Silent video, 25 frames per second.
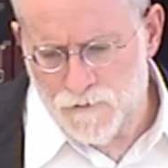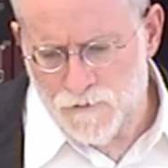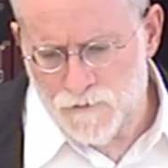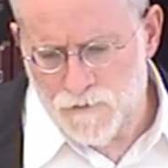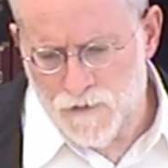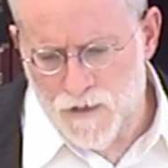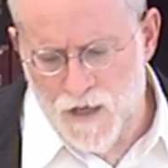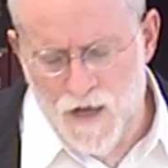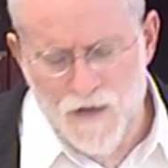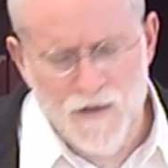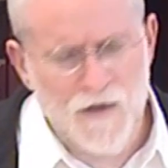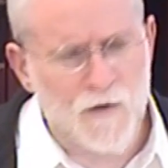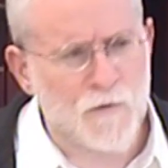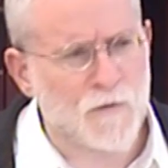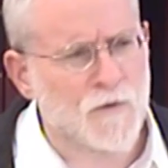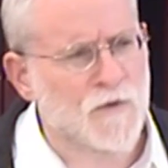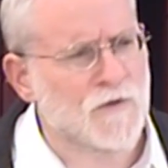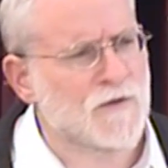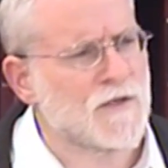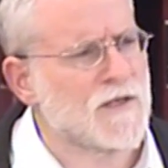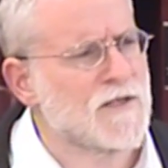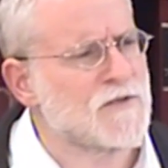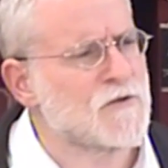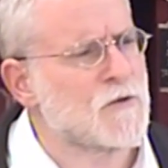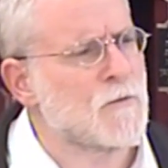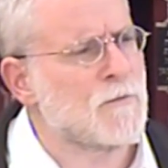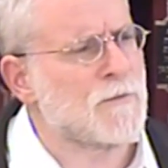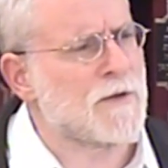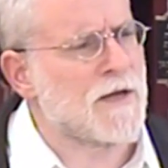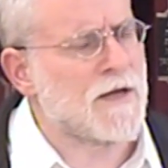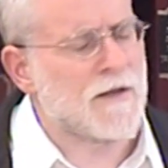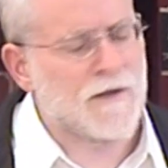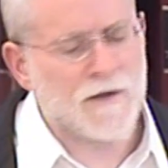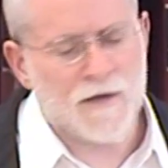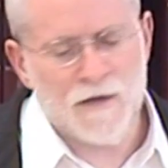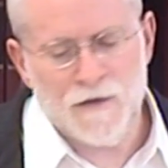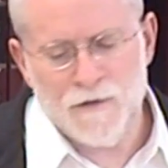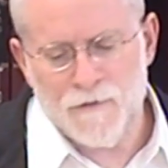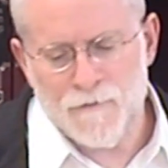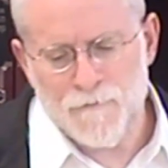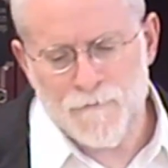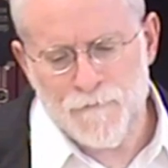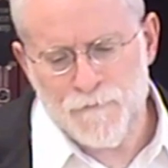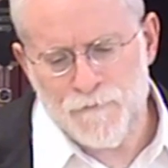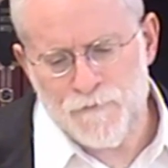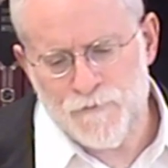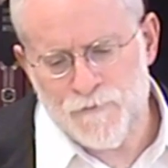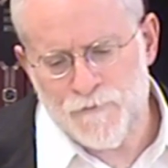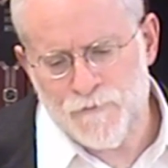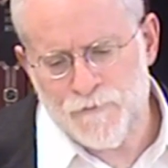Cada uno tiene su piedra.
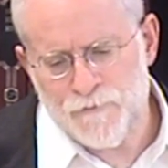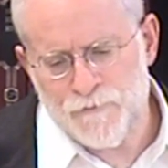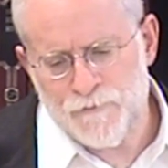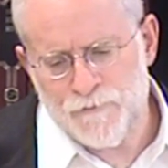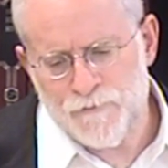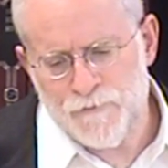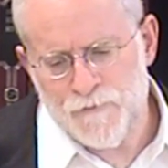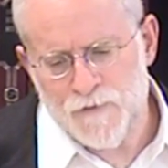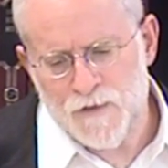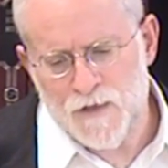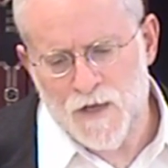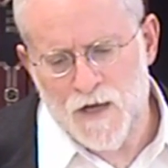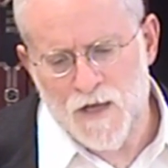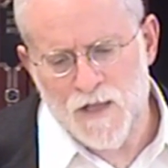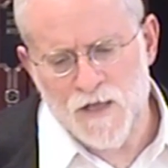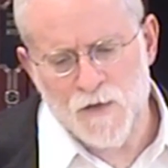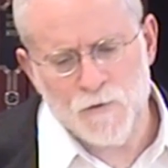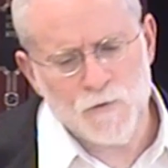Cada